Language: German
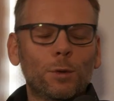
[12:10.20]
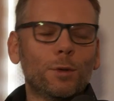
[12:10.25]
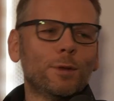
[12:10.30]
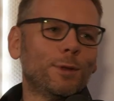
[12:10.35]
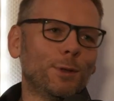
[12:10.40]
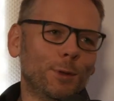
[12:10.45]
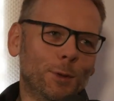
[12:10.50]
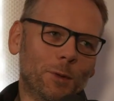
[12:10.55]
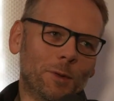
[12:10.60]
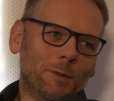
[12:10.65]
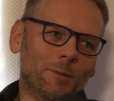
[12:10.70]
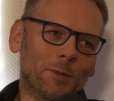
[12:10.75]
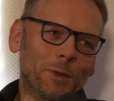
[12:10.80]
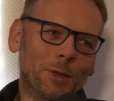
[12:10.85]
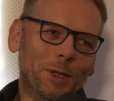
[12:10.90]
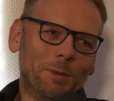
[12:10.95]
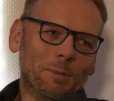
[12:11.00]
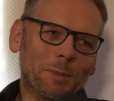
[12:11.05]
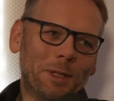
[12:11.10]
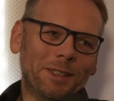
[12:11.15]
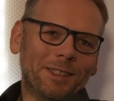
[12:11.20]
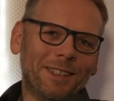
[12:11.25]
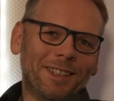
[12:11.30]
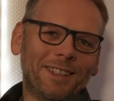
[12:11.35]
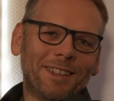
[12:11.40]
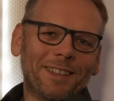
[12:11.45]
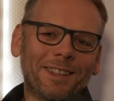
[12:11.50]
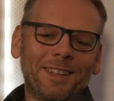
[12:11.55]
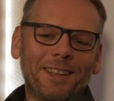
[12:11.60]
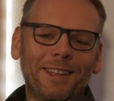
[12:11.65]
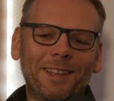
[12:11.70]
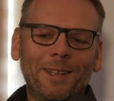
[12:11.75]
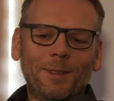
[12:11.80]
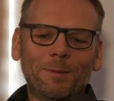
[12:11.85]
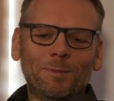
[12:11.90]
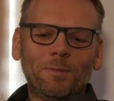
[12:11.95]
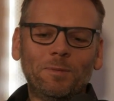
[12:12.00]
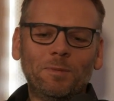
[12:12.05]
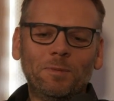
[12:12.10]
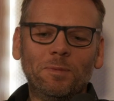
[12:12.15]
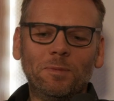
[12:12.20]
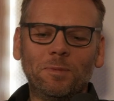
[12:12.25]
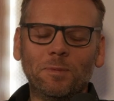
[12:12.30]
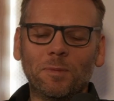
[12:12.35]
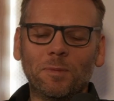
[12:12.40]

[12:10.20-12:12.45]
und so, mhm. würde ich mal sagen. Ähm,